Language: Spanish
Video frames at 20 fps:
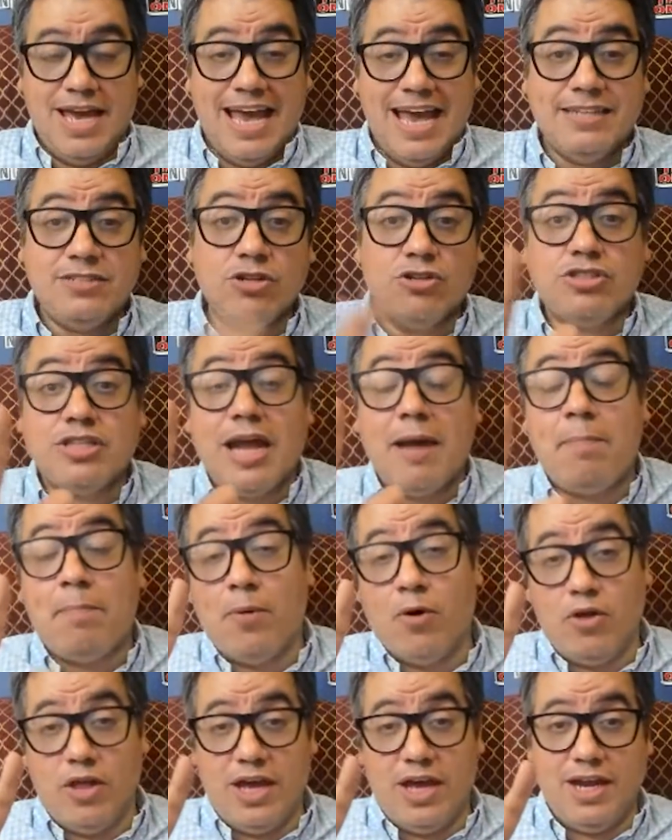Esos tres
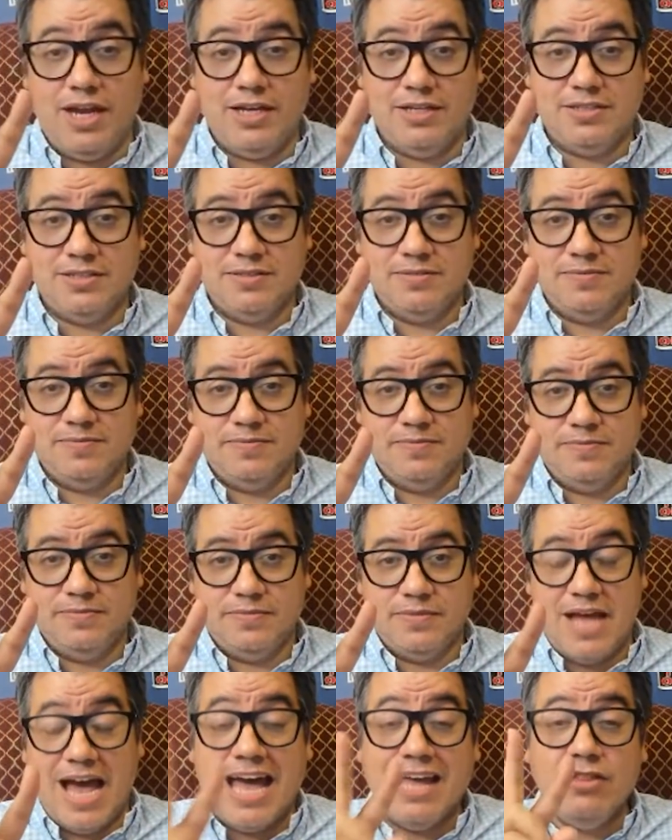poderes,
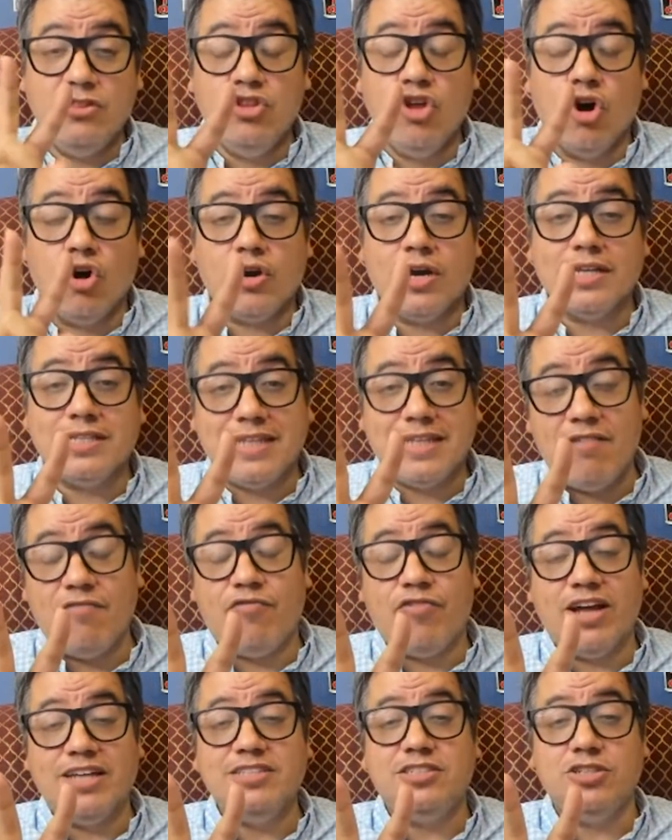hay dos que
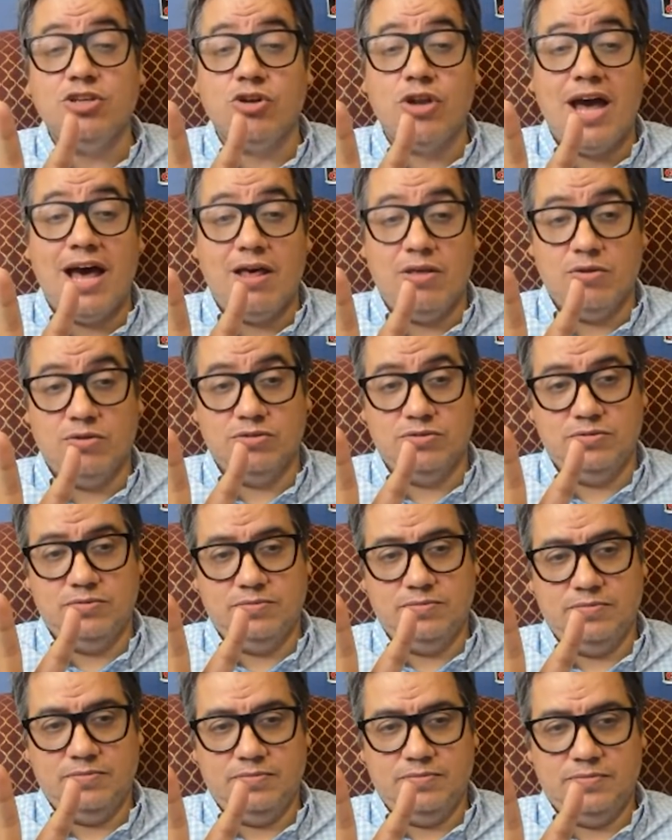están fraccionados.
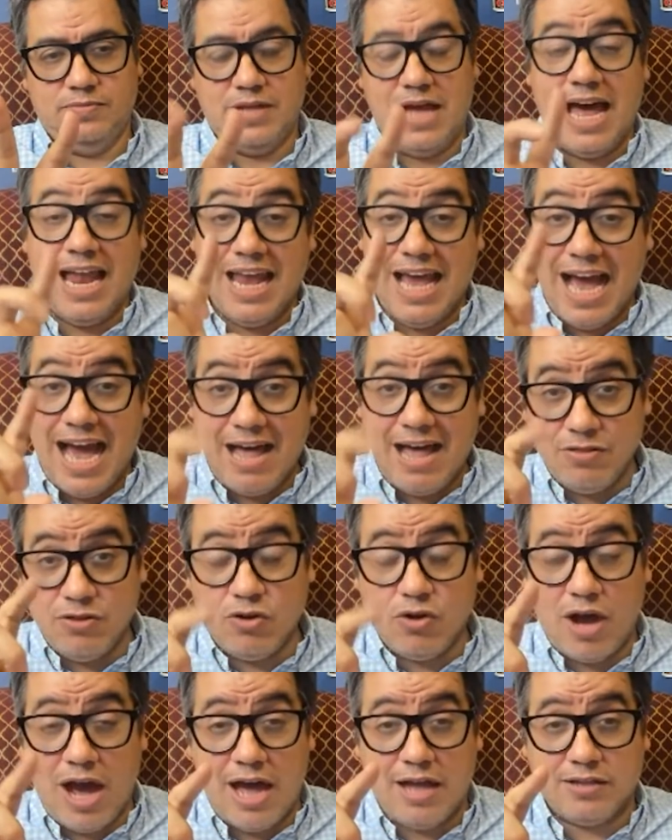
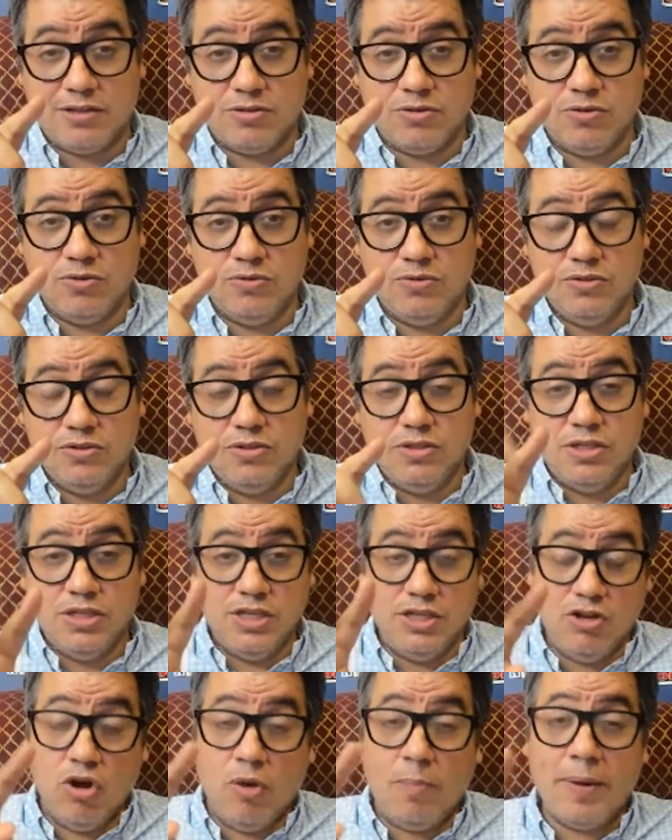Alejandro Castro
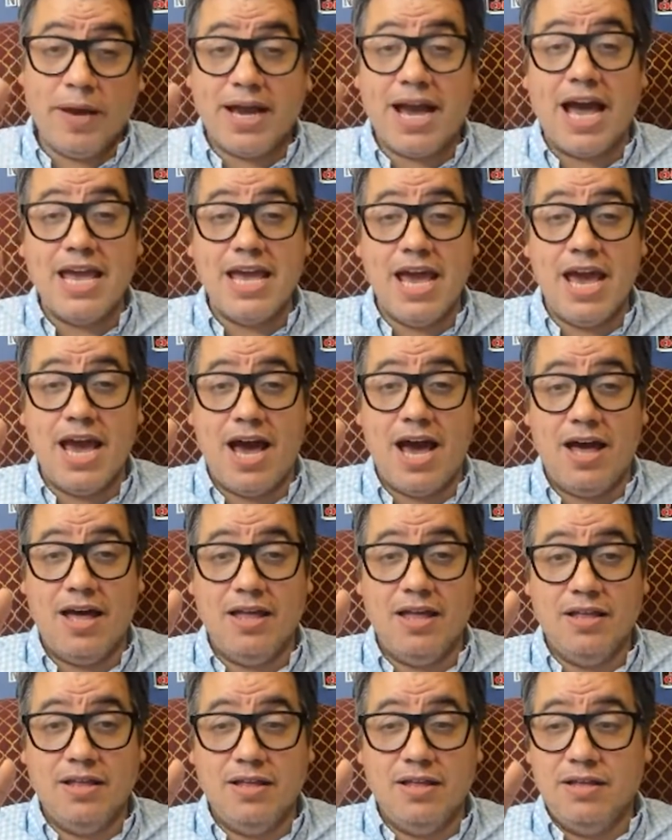y López
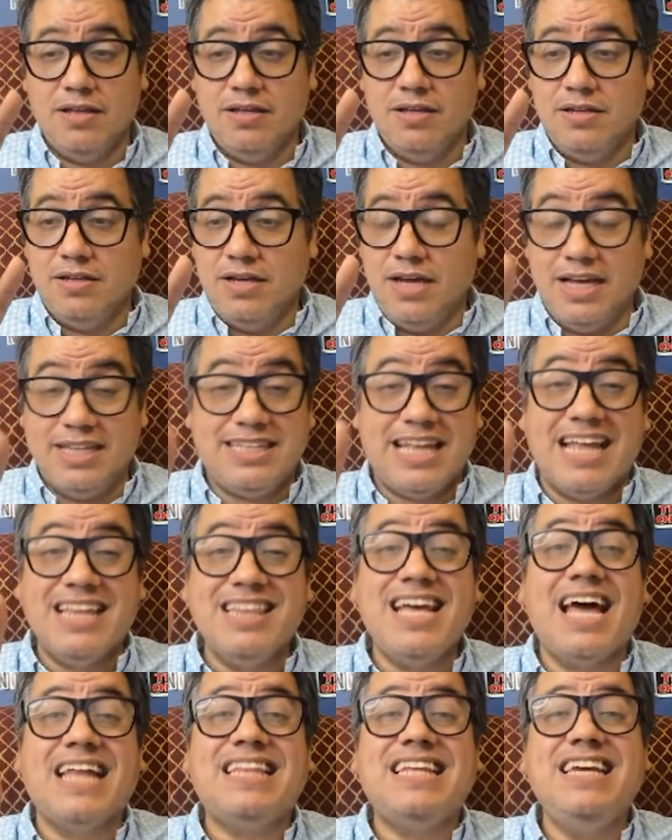Calleja
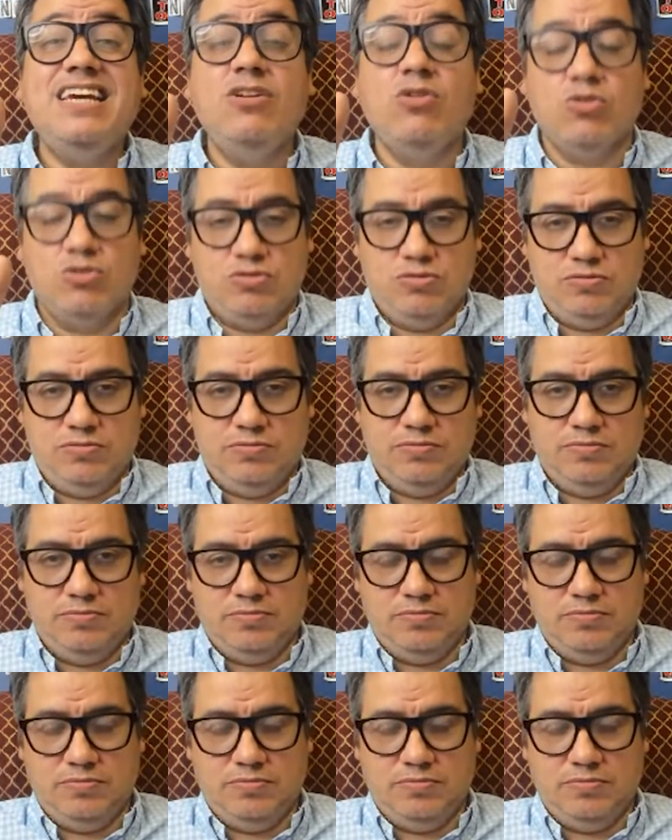están de a tiros